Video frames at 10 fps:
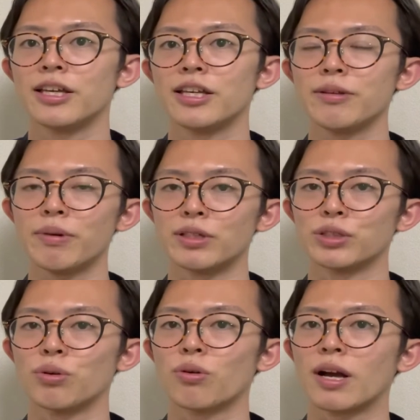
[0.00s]
今
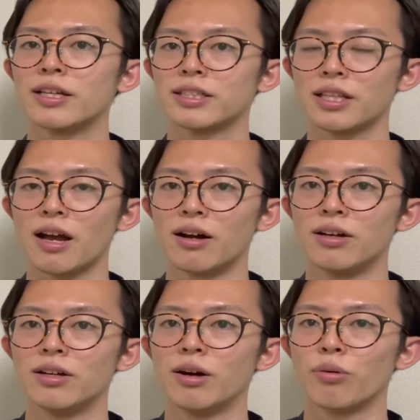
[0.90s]
紹介した
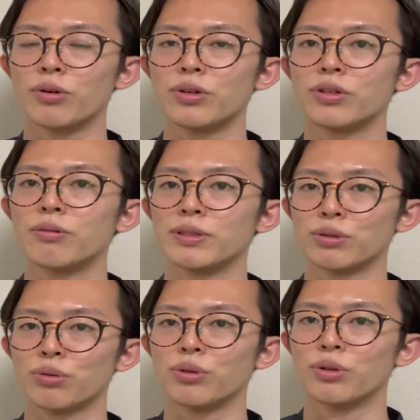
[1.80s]
お灸の場所
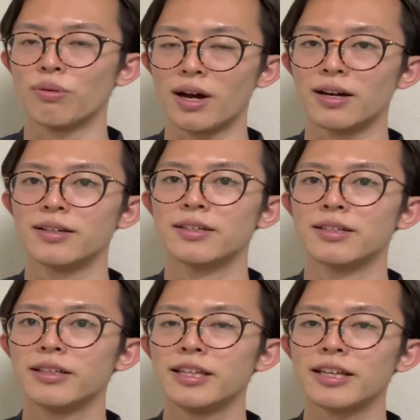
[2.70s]
というのは、
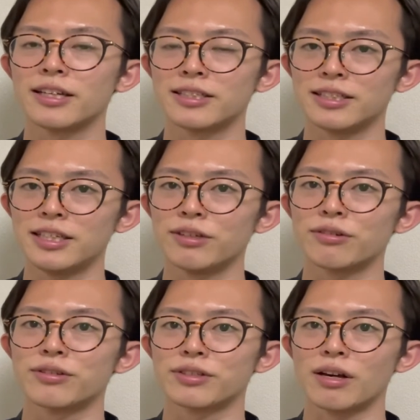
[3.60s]
妊活によ
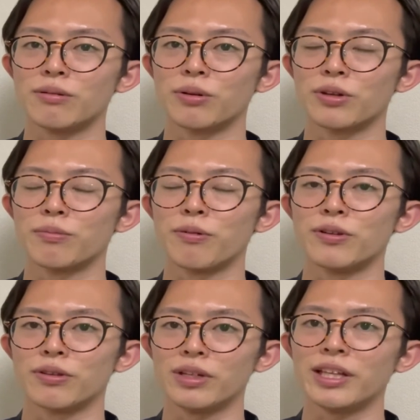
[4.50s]
く使うお灸
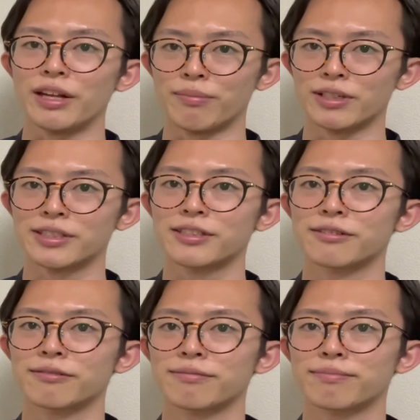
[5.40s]
ポイントになります。
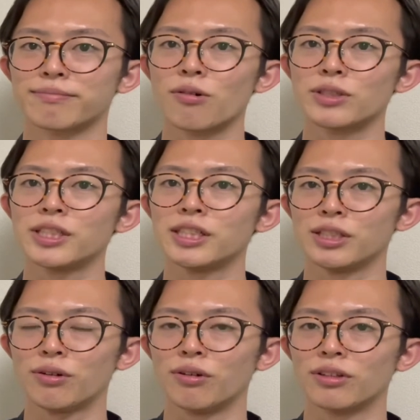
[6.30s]
ご自身
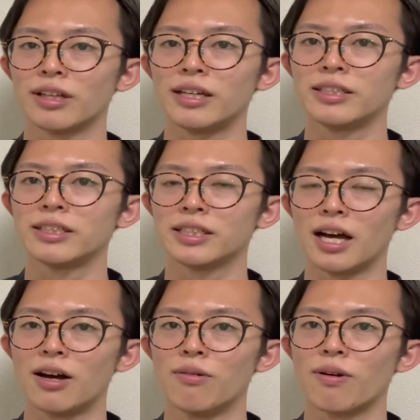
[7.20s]
の体質
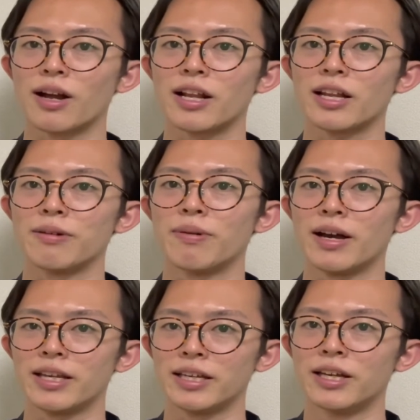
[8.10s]
がわからない場合、
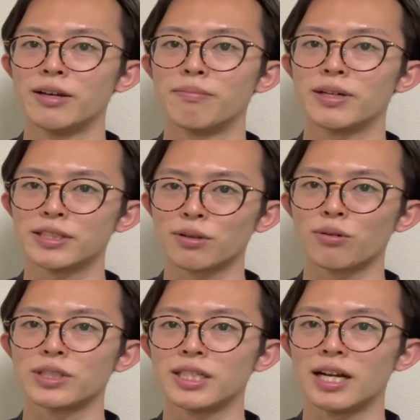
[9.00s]
まず
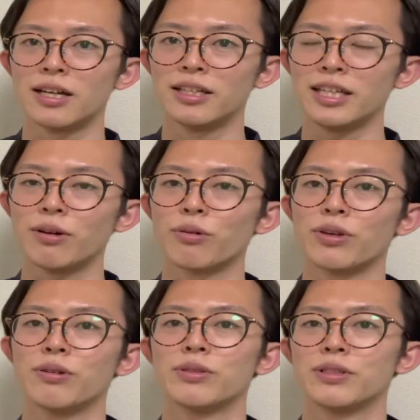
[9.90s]
こちらにお
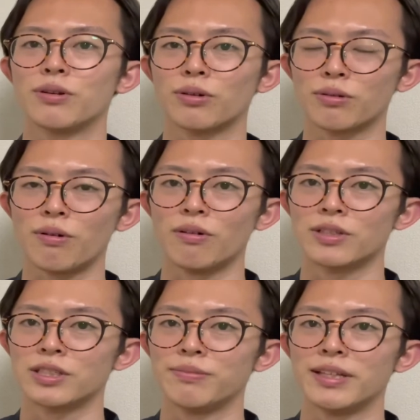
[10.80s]
給をすることをお
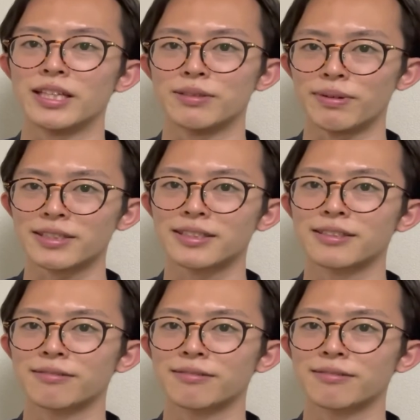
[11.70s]
勧めいたします。